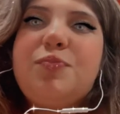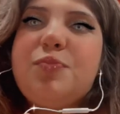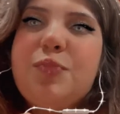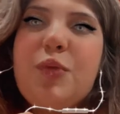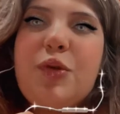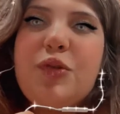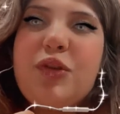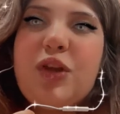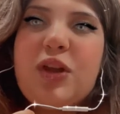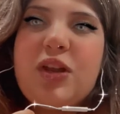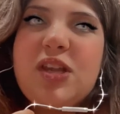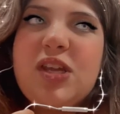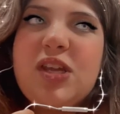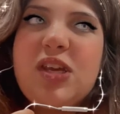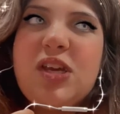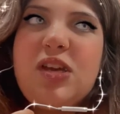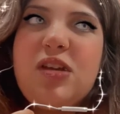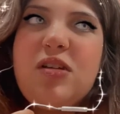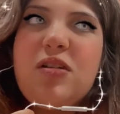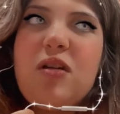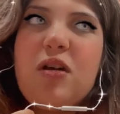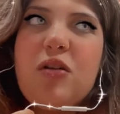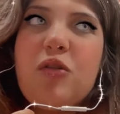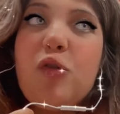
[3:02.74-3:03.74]
pas
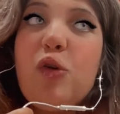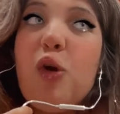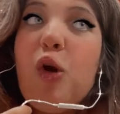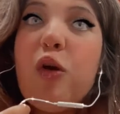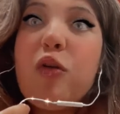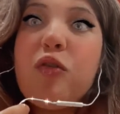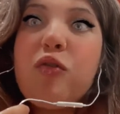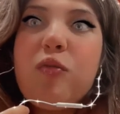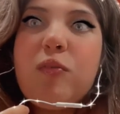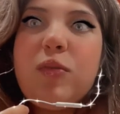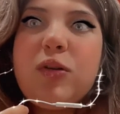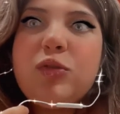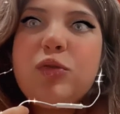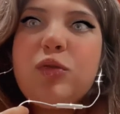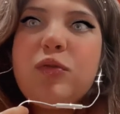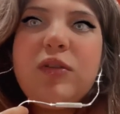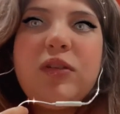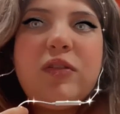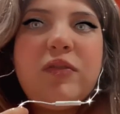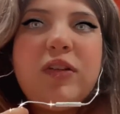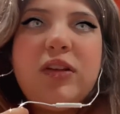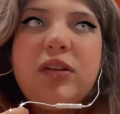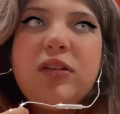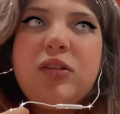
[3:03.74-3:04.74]
sorti quand j'aurai seulement
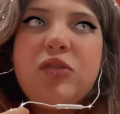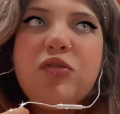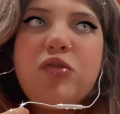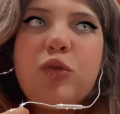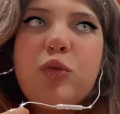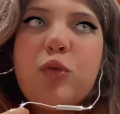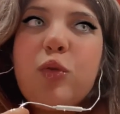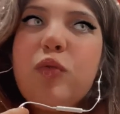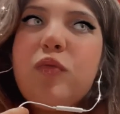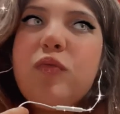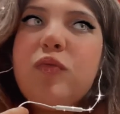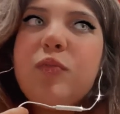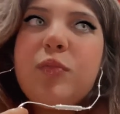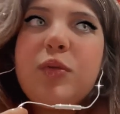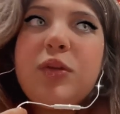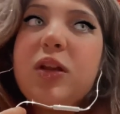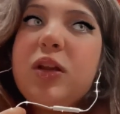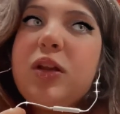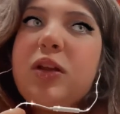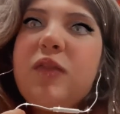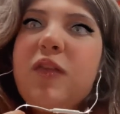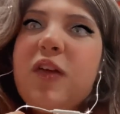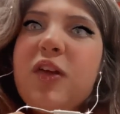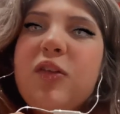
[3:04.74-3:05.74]
trouvé le fils, je trouve, ou
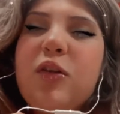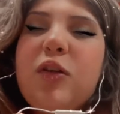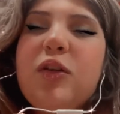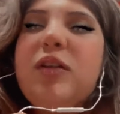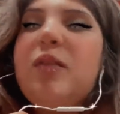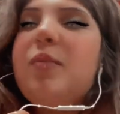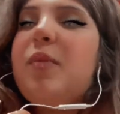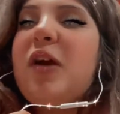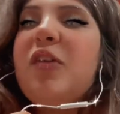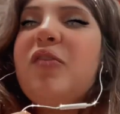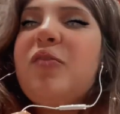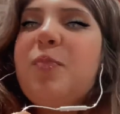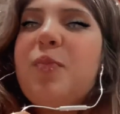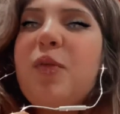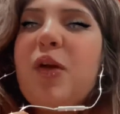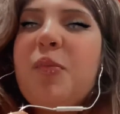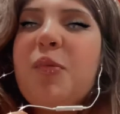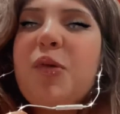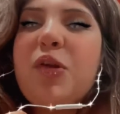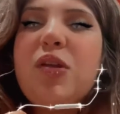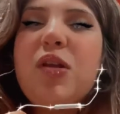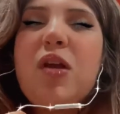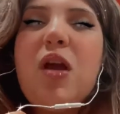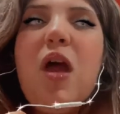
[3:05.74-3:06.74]
peut-être qu'il va accéder, bref, pas
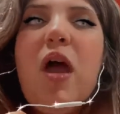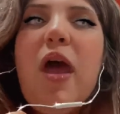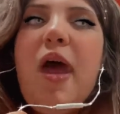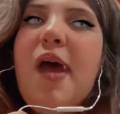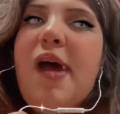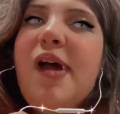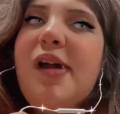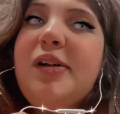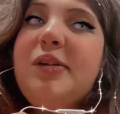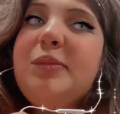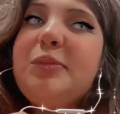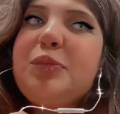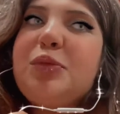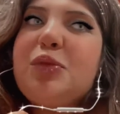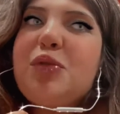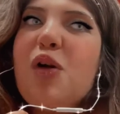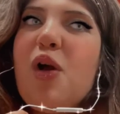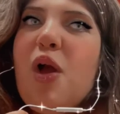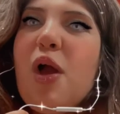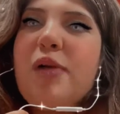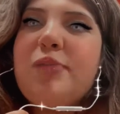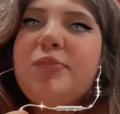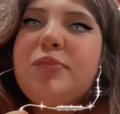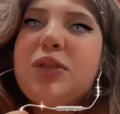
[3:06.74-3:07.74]
importe.
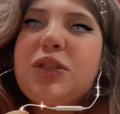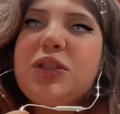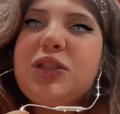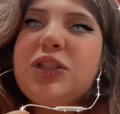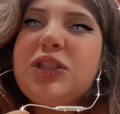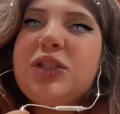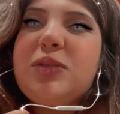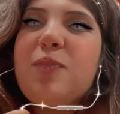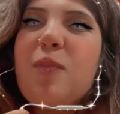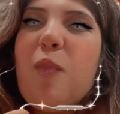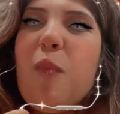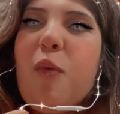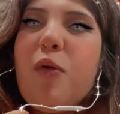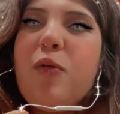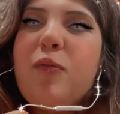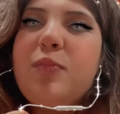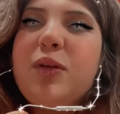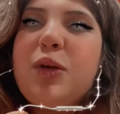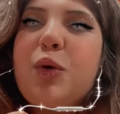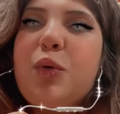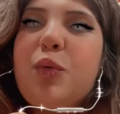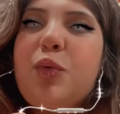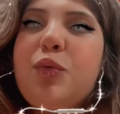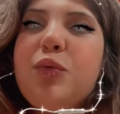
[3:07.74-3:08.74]
Pour euh, brancher mon
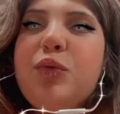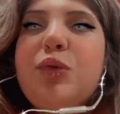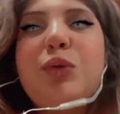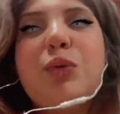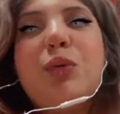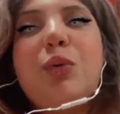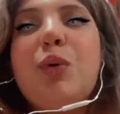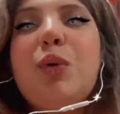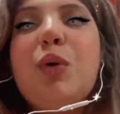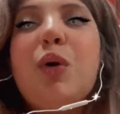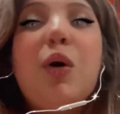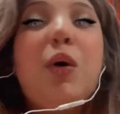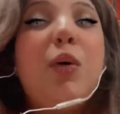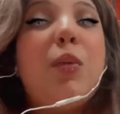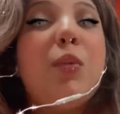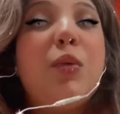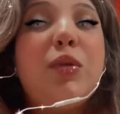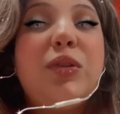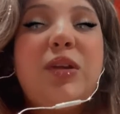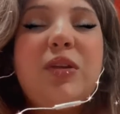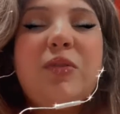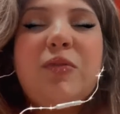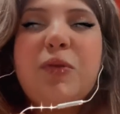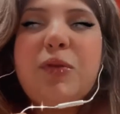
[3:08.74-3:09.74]
micro sur euh,
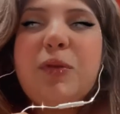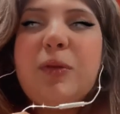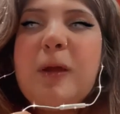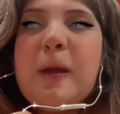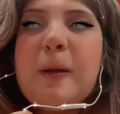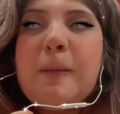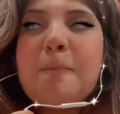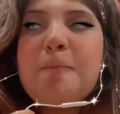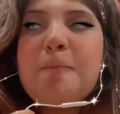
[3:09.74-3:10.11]
mon téléphone.